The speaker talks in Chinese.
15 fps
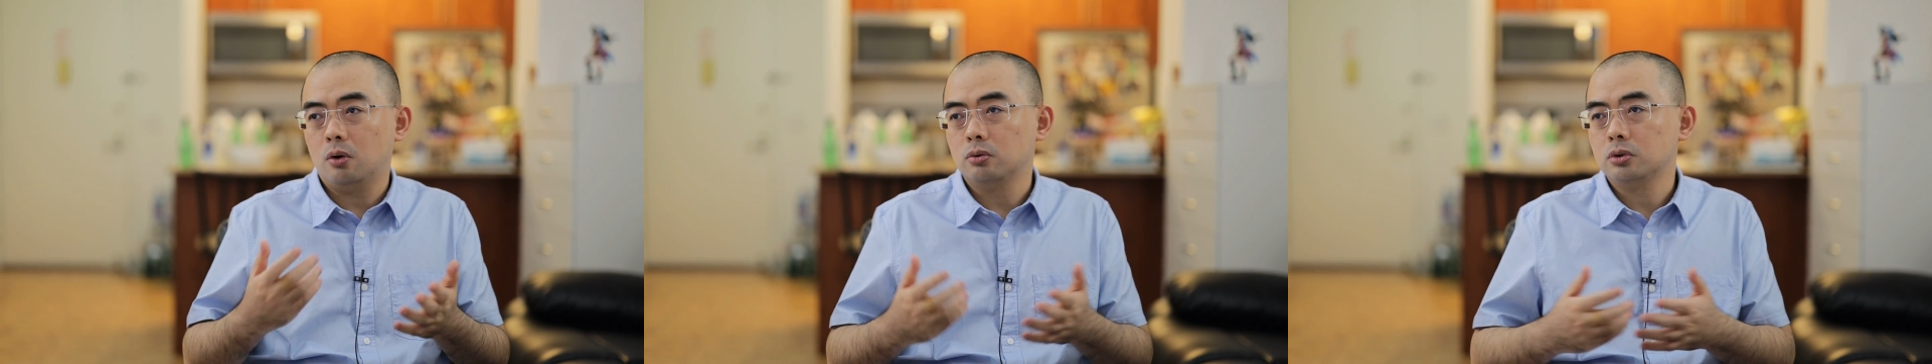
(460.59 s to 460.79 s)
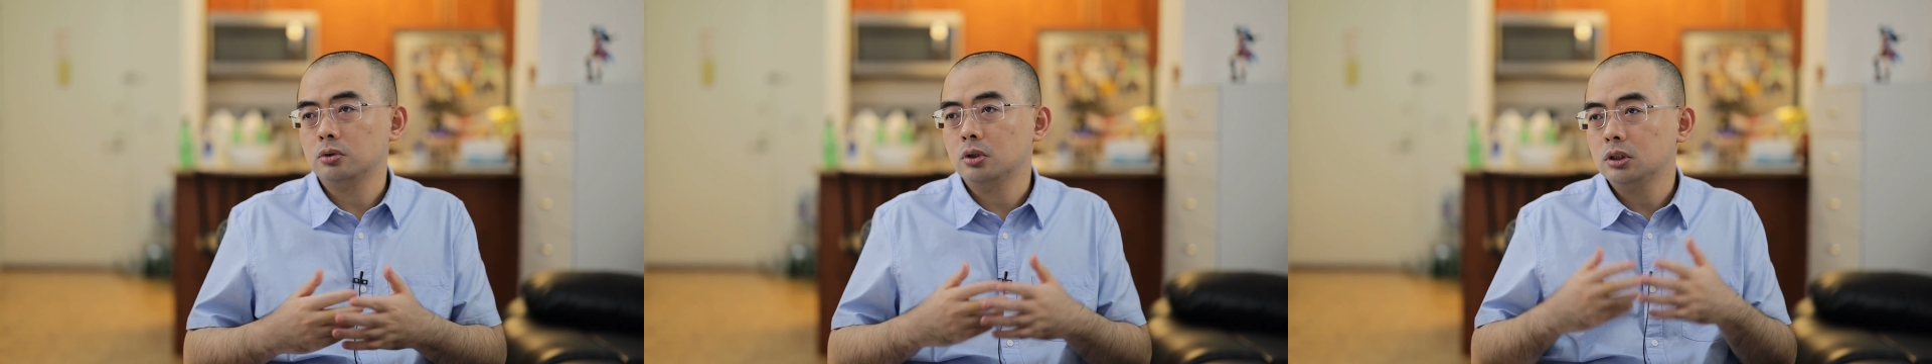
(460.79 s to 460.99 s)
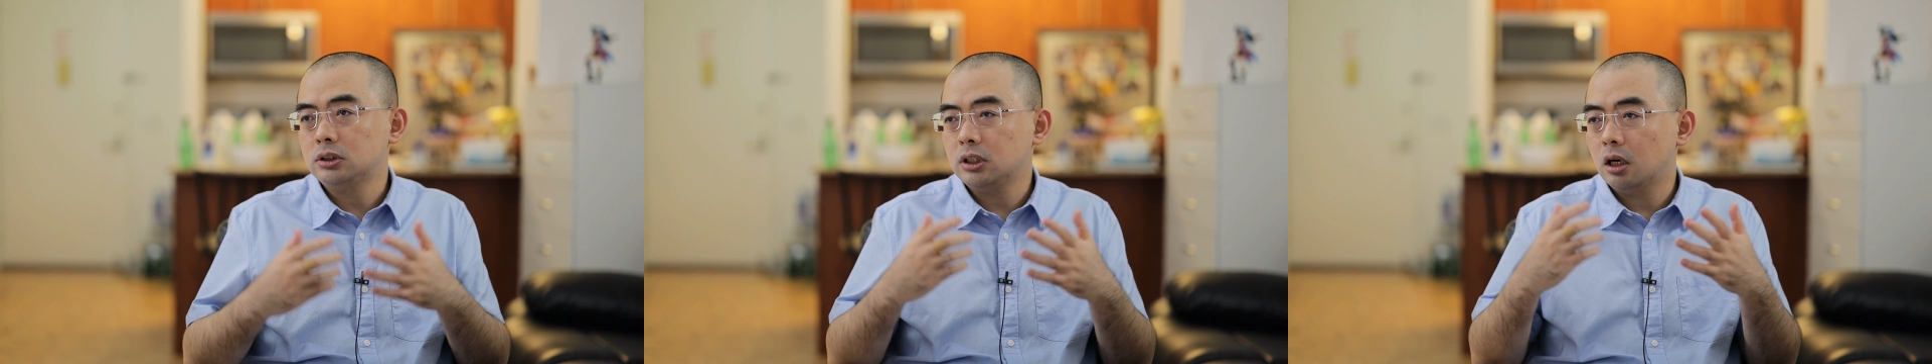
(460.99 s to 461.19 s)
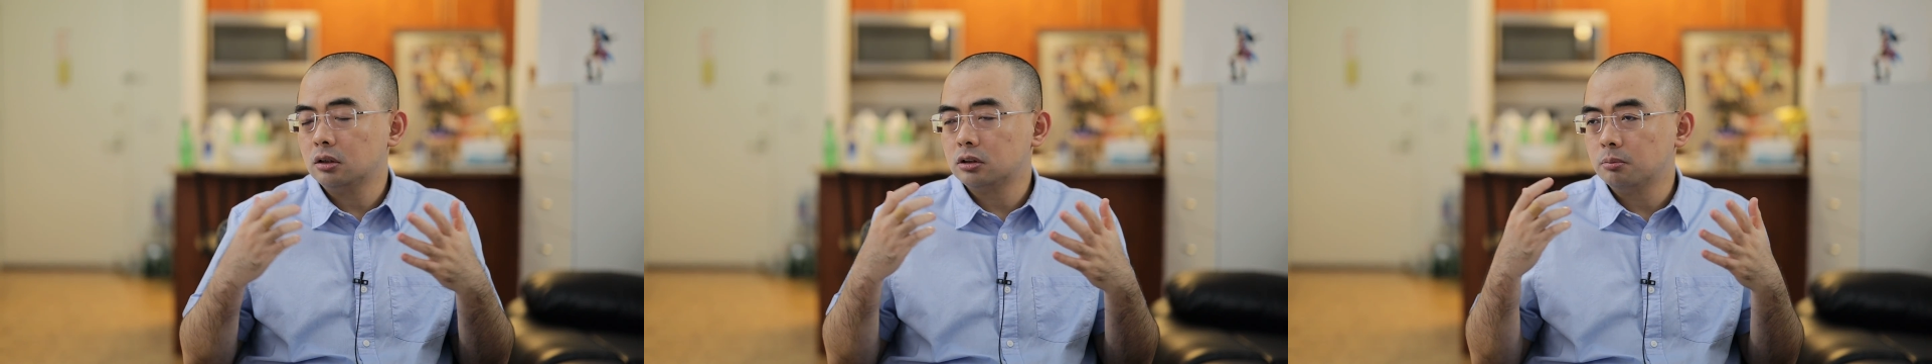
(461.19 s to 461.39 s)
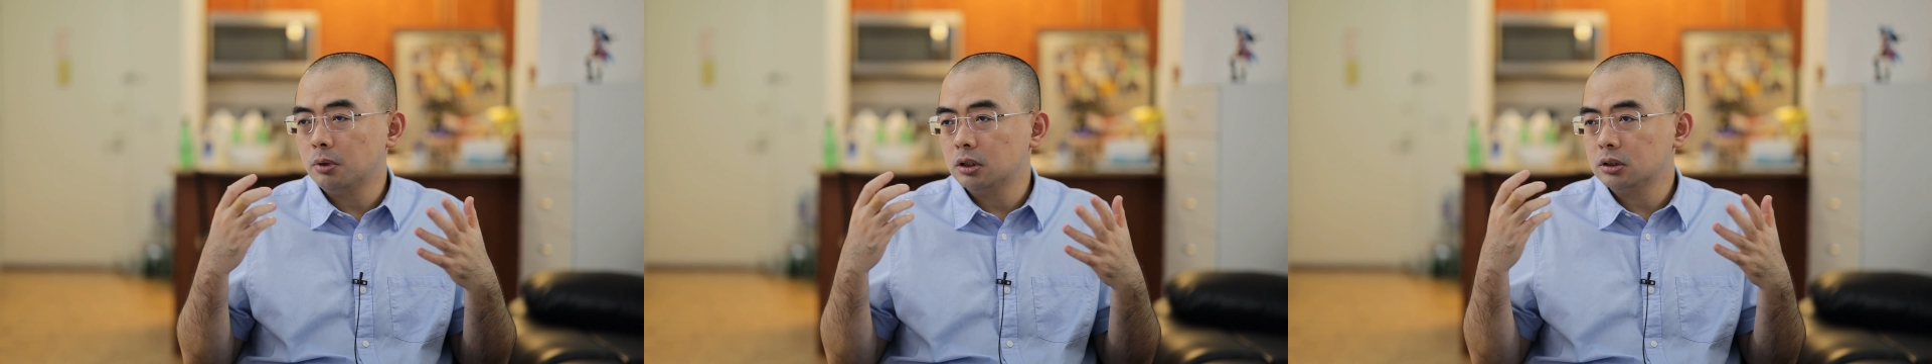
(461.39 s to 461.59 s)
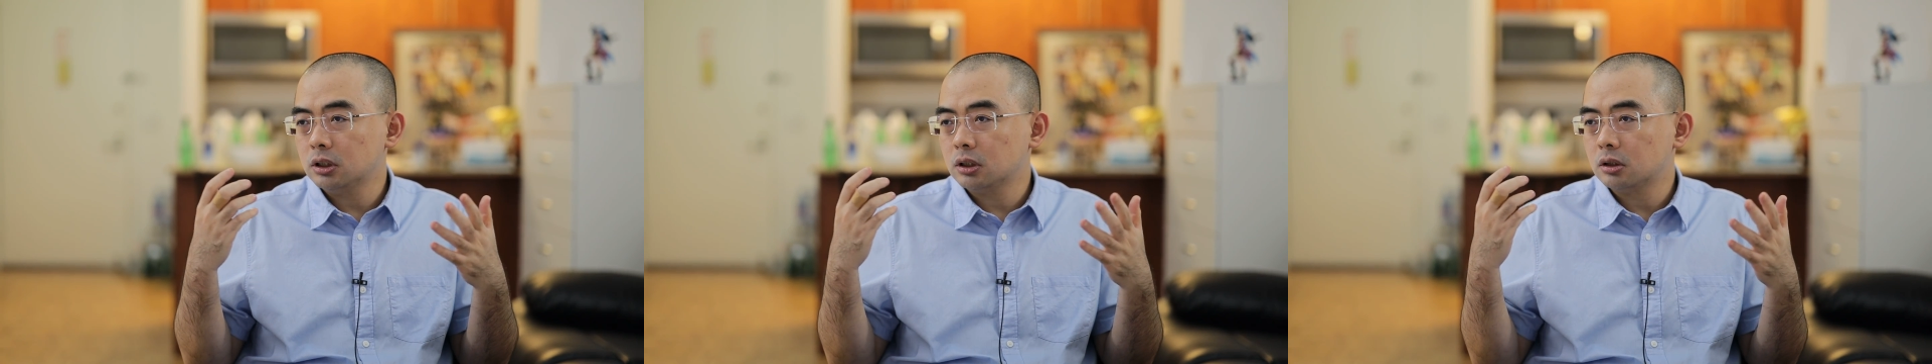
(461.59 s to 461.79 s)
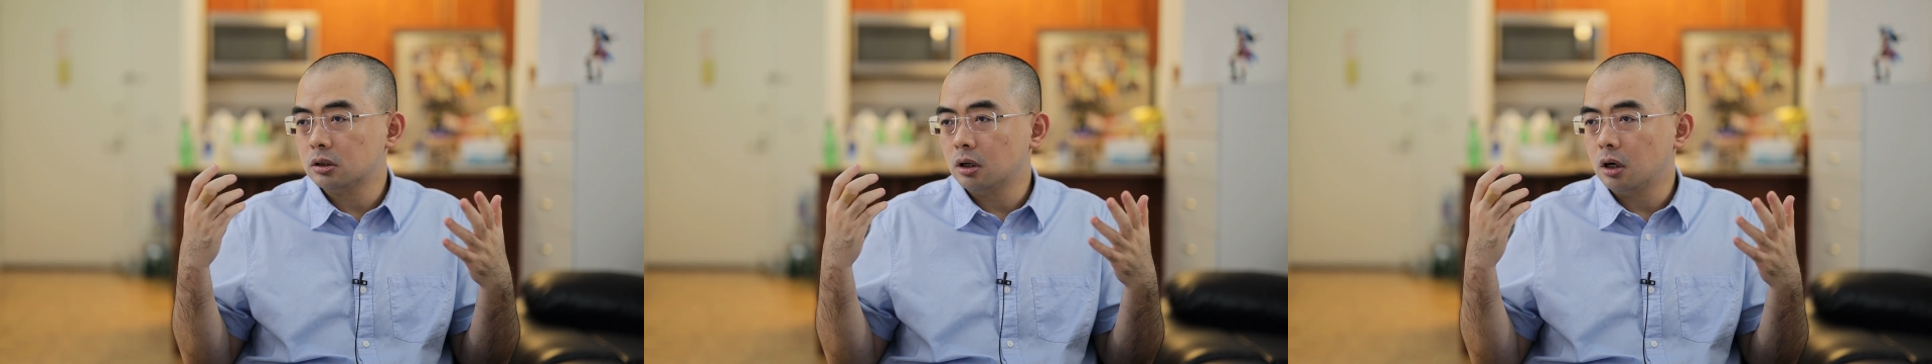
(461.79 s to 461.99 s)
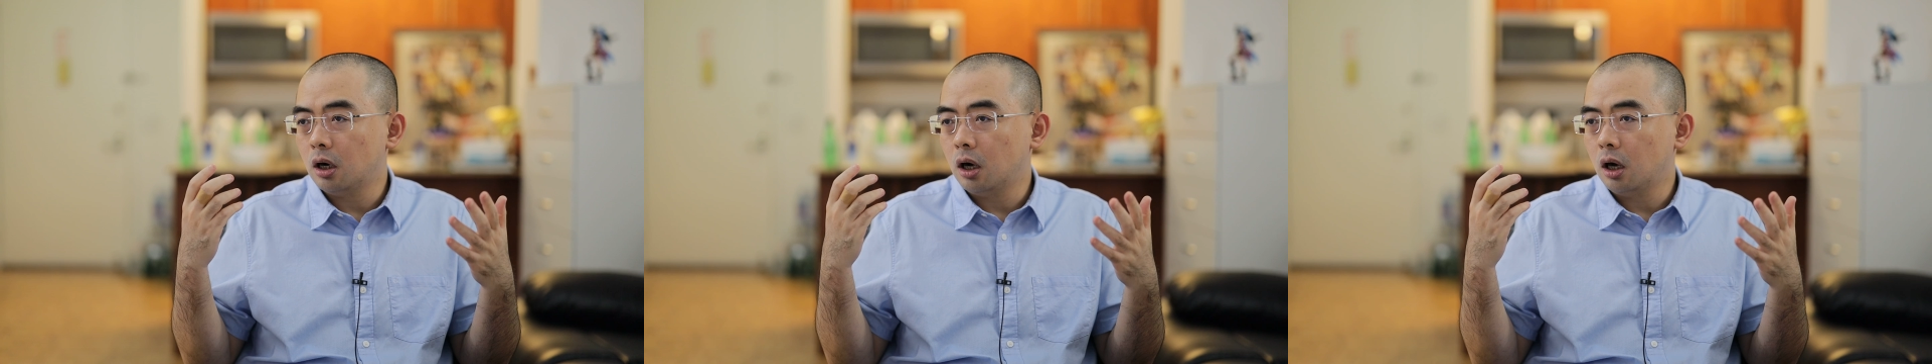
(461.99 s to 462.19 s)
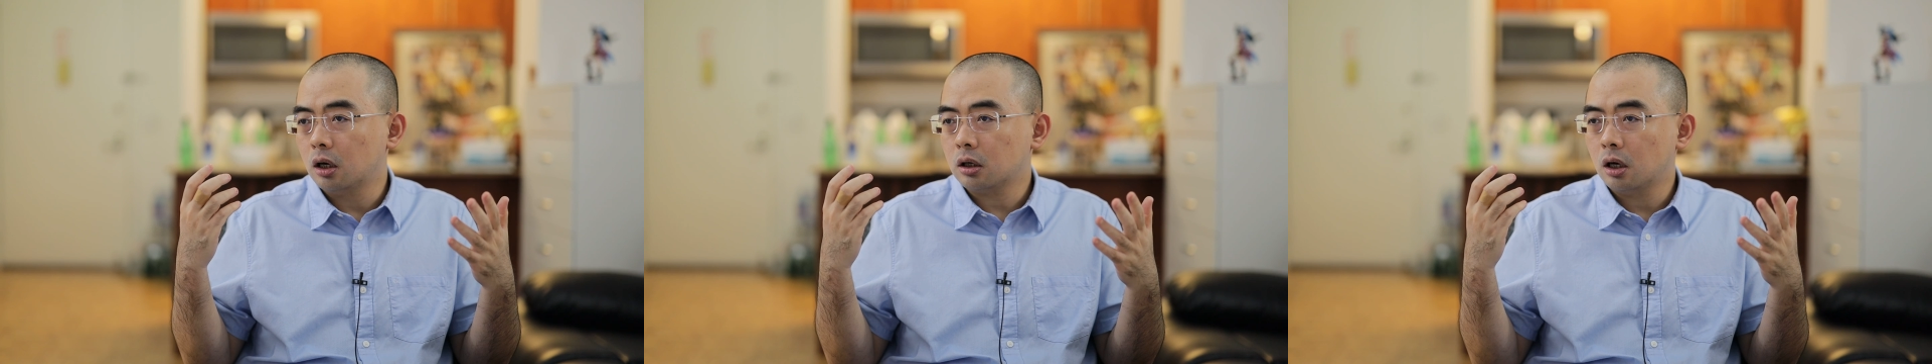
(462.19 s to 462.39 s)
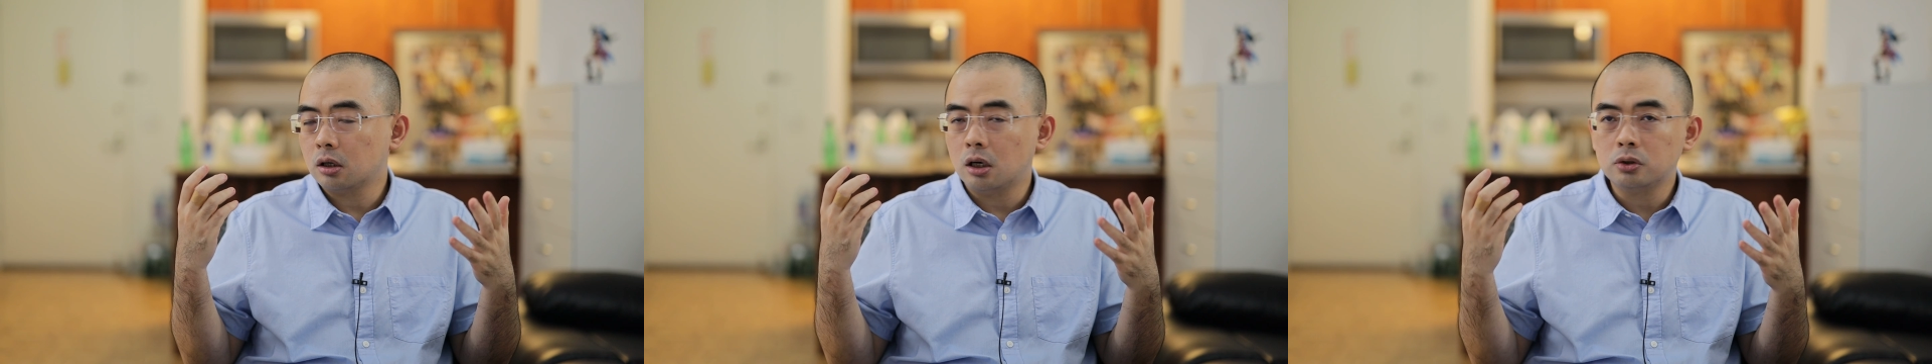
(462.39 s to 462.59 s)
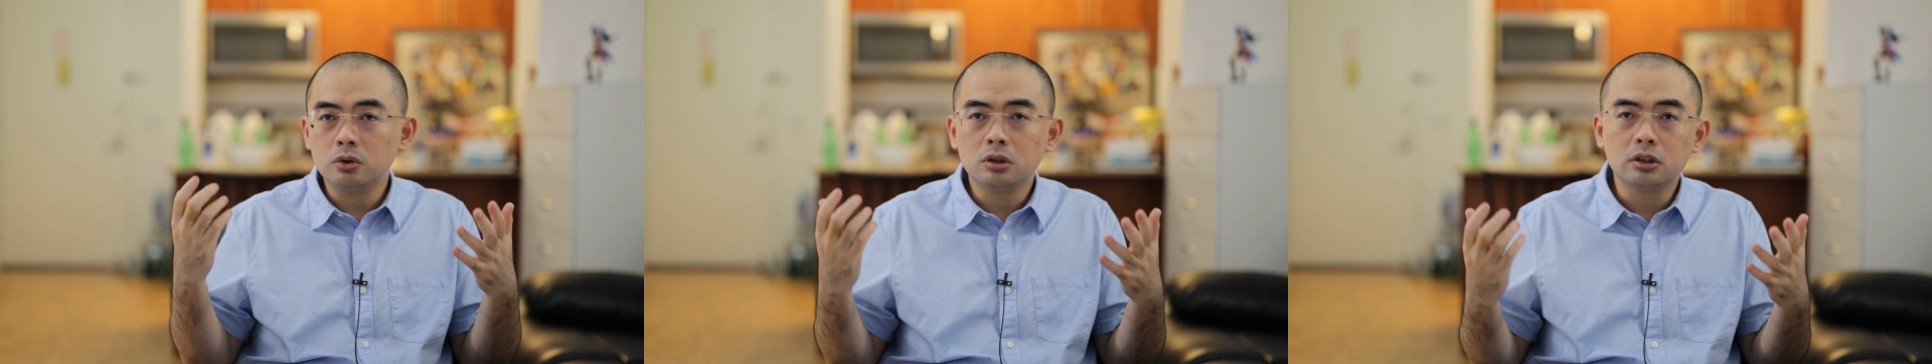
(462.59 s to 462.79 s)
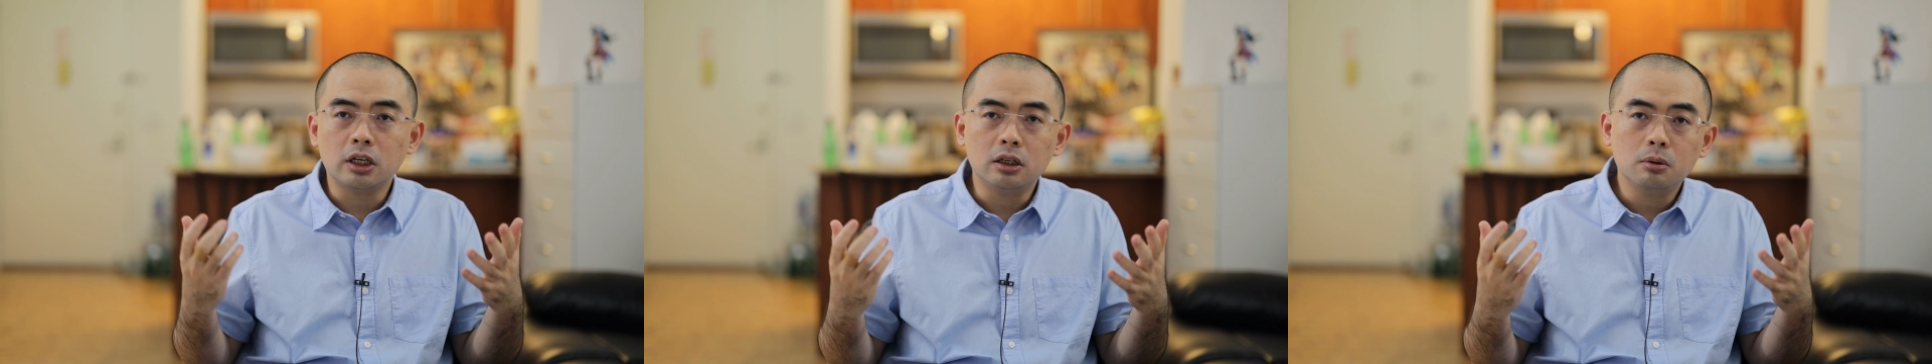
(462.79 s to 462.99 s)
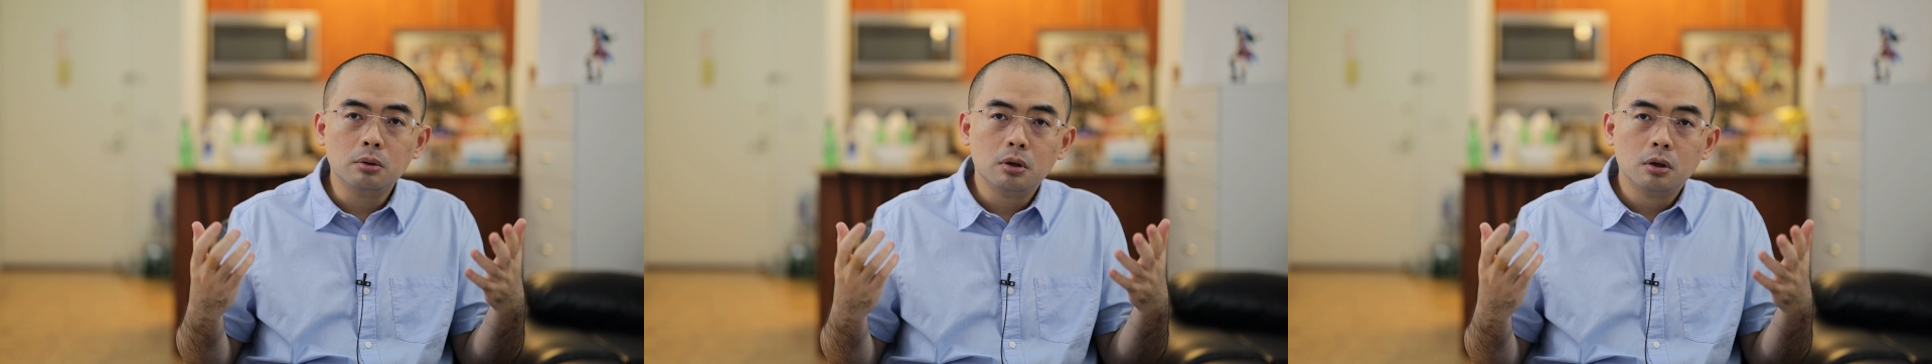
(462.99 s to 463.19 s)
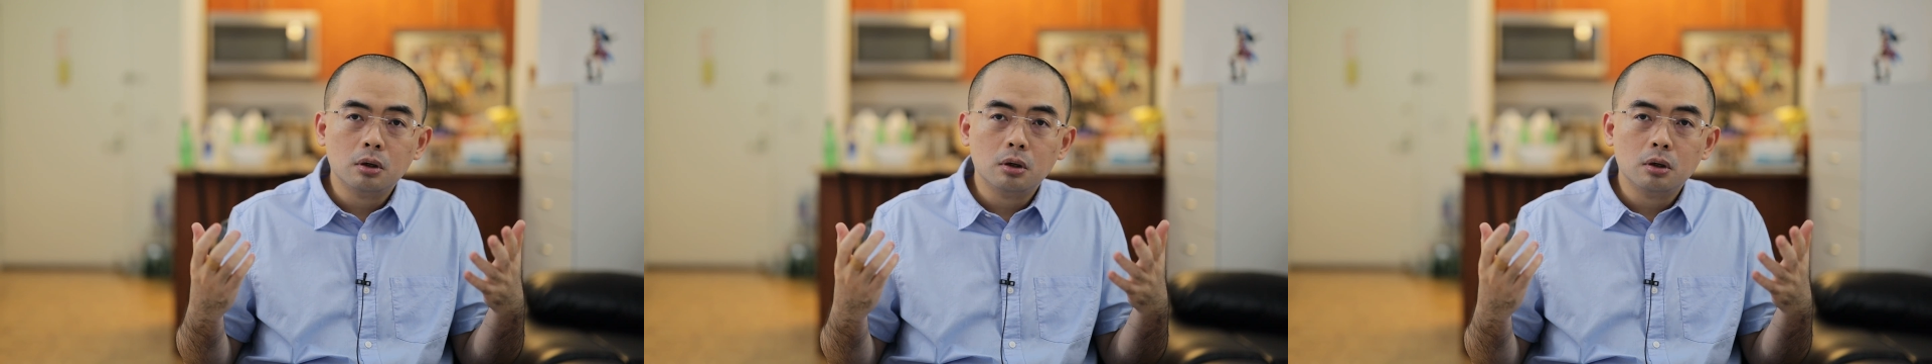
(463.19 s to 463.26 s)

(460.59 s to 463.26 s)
我觉得像什么这个刚刚说的谁，